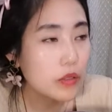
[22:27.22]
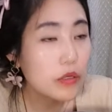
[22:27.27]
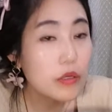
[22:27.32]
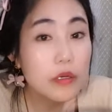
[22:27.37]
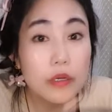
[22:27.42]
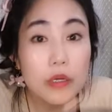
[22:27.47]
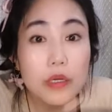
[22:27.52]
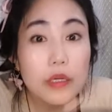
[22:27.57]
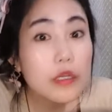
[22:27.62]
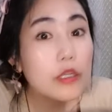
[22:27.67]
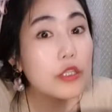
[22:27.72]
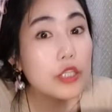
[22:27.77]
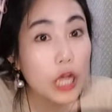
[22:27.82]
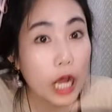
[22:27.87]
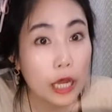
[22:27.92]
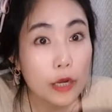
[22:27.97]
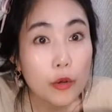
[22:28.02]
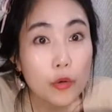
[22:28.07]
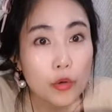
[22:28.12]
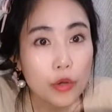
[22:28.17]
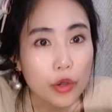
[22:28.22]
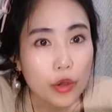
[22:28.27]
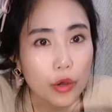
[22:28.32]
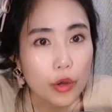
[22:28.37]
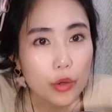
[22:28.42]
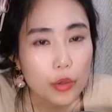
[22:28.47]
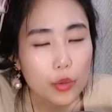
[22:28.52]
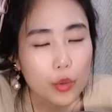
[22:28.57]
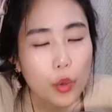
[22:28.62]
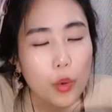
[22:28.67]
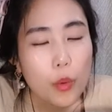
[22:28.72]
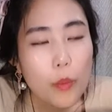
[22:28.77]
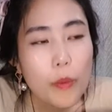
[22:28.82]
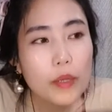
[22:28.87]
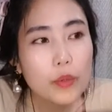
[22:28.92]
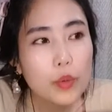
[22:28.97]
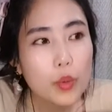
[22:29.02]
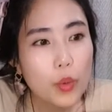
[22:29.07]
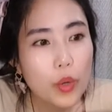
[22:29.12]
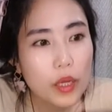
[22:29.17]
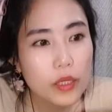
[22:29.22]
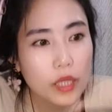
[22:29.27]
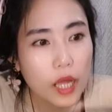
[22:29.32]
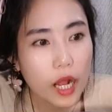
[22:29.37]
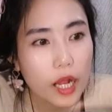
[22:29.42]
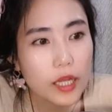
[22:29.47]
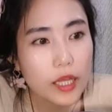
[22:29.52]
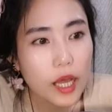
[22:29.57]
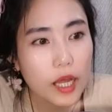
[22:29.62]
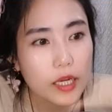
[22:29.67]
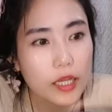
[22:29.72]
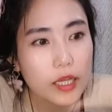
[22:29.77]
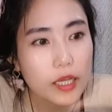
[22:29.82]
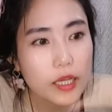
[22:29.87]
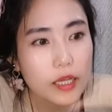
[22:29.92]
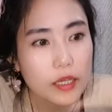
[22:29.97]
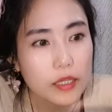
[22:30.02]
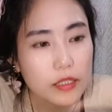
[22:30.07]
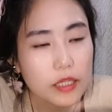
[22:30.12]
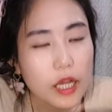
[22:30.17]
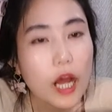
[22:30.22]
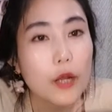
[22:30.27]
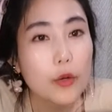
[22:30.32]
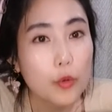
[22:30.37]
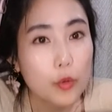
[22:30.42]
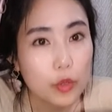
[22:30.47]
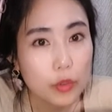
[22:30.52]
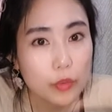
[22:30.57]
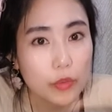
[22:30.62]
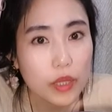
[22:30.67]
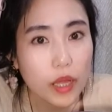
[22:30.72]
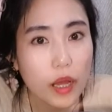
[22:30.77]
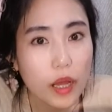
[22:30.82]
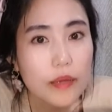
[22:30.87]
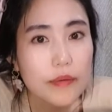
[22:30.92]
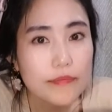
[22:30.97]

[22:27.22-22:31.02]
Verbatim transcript: 은근 잘 어울려요. 토마토랑 달걀이 잘 어울립니다.